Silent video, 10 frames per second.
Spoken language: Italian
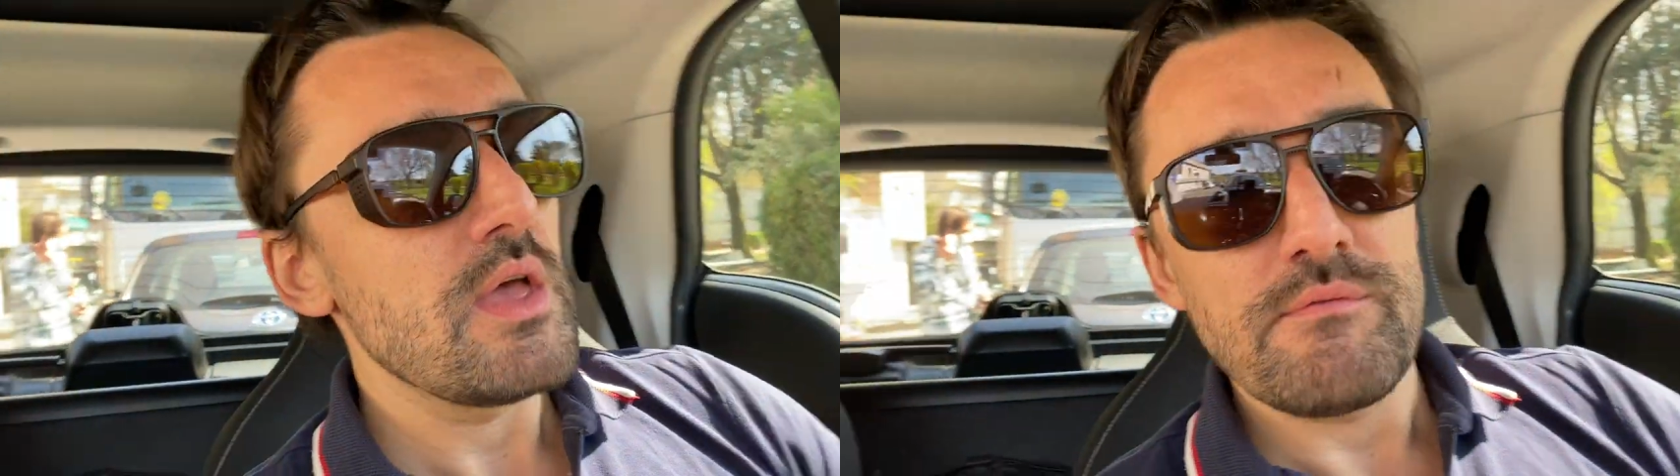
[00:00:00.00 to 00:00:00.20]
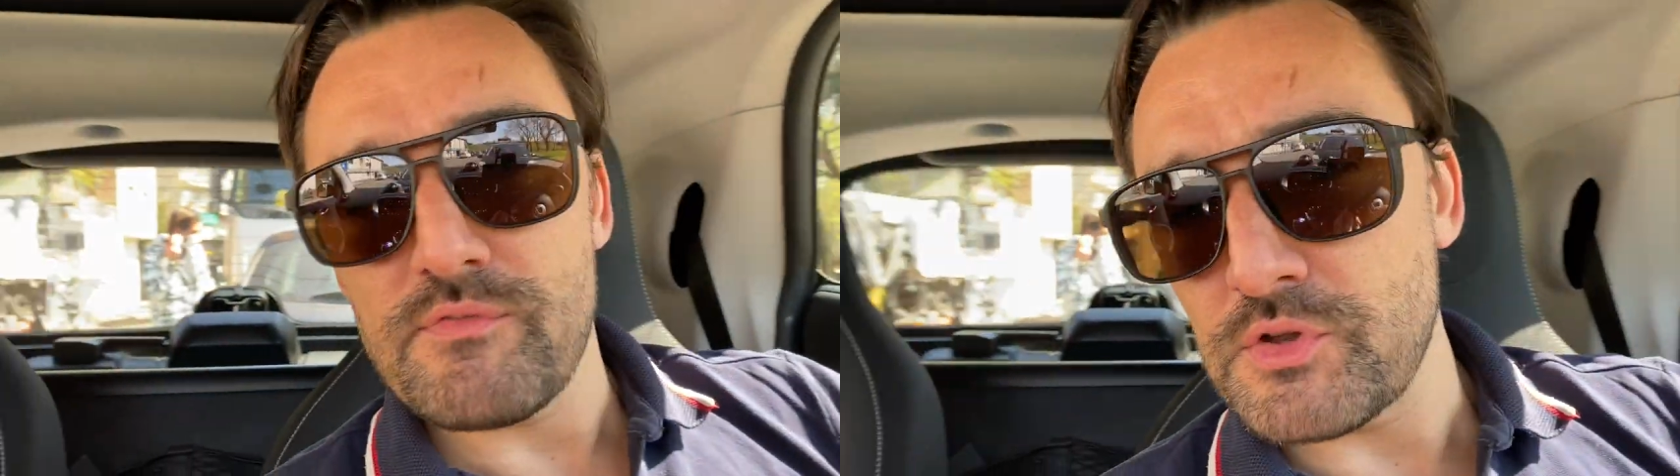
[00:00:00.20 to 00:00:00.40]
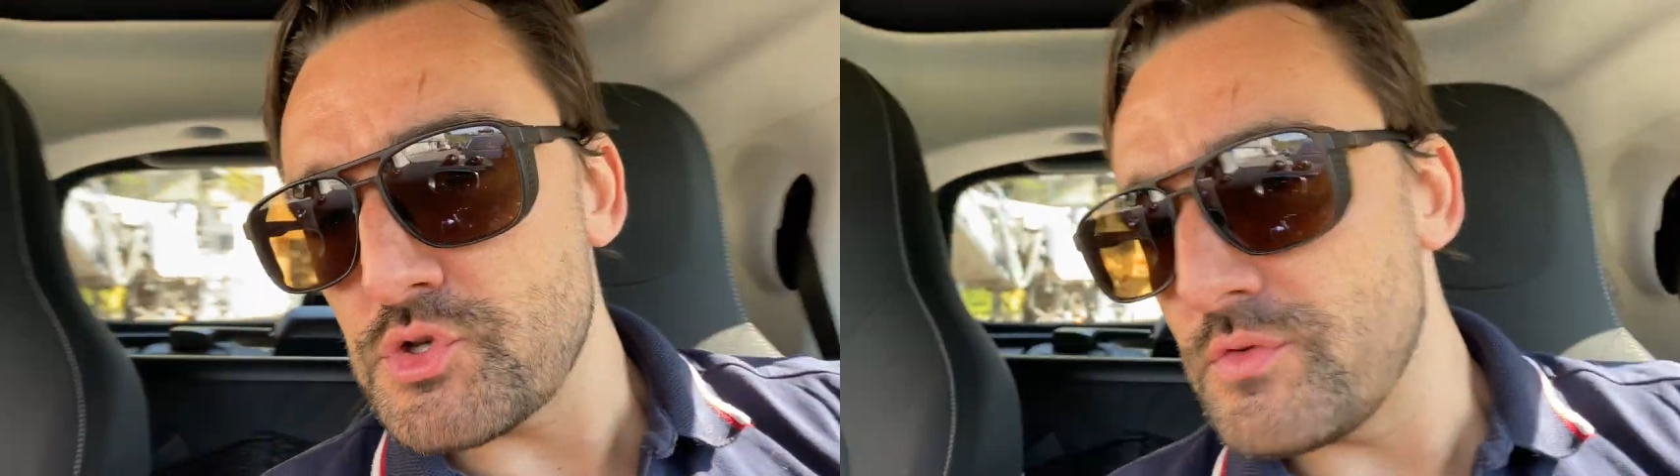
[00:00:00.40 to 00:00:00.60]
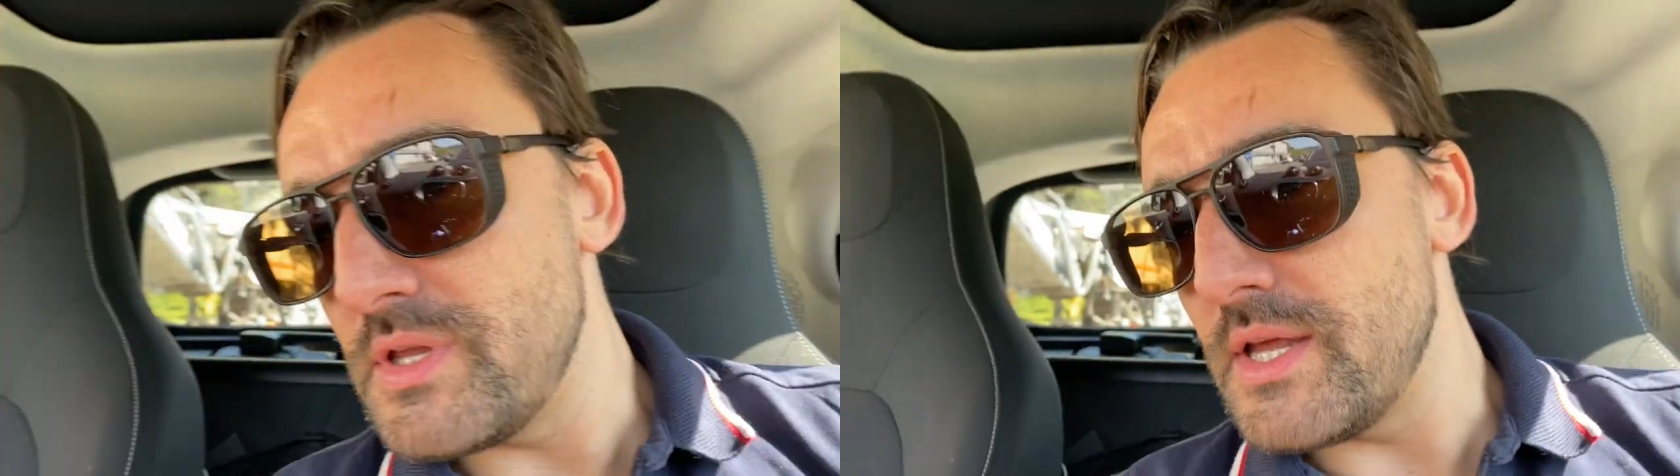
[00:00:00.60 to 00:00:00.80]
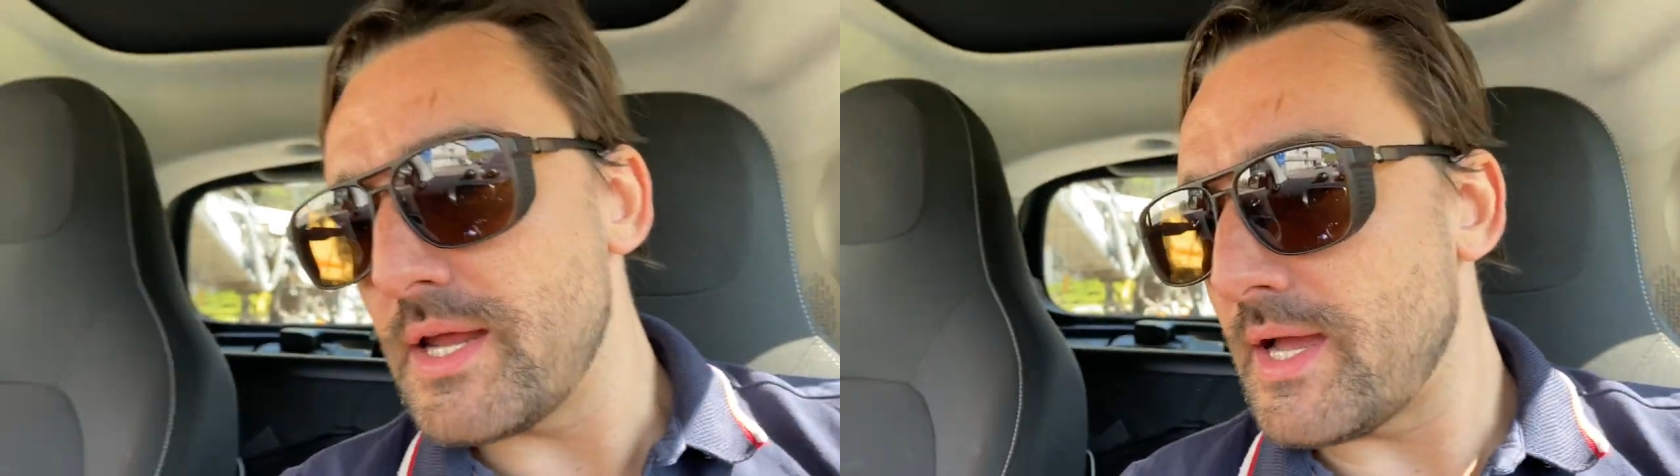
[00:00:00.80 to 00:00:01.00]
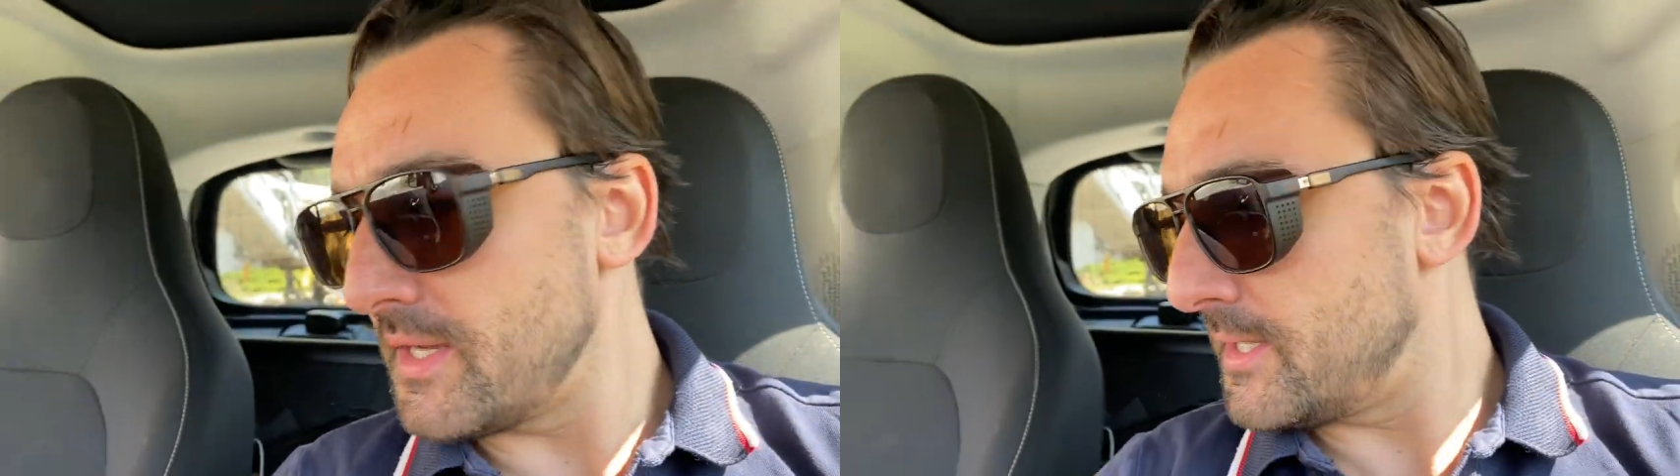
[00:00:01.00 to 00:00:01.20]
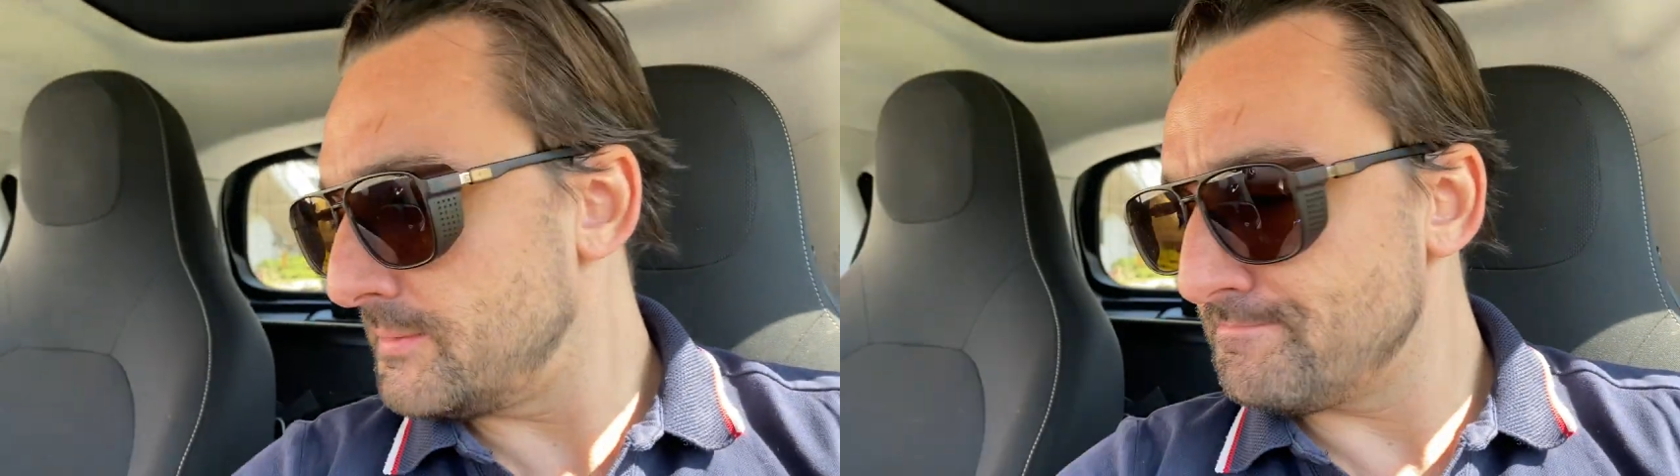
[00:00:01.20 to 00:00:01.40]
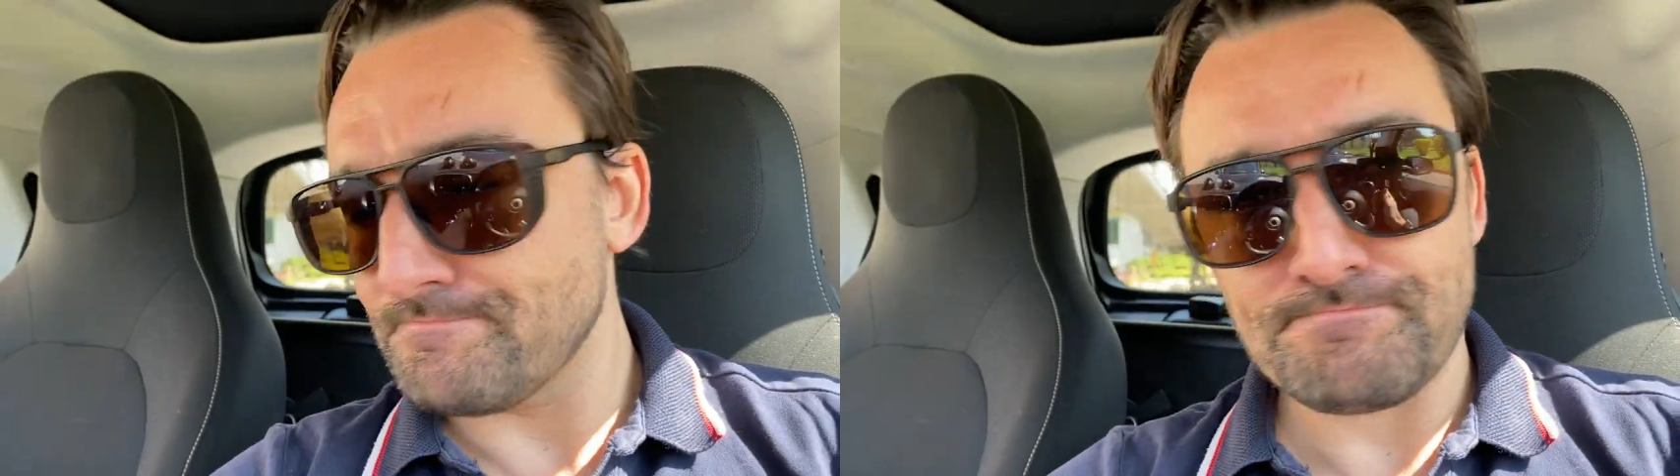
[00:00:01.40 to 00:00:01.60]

Vi faccio vedere anche